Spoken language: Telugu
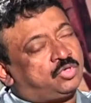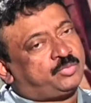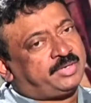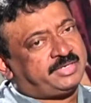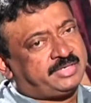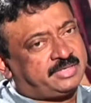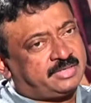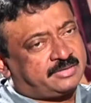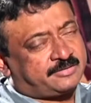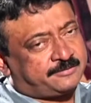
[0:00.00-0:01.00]
ఒక
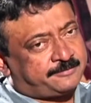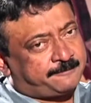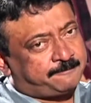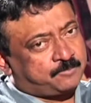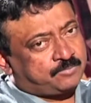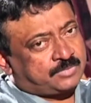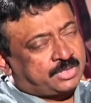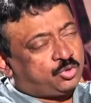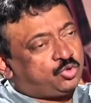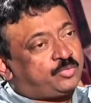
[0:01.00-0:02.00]
పర్టిక్యులర్
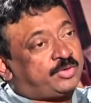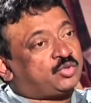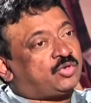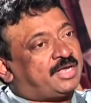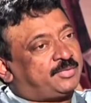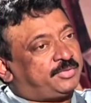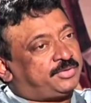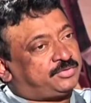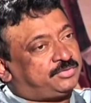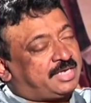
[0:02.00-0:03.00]
ఎందుకు
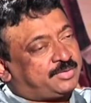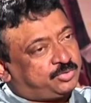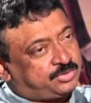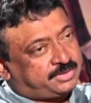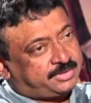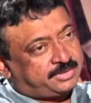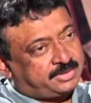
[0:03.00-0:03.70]
పట్టుకోలేకపోయారు లేకపోతే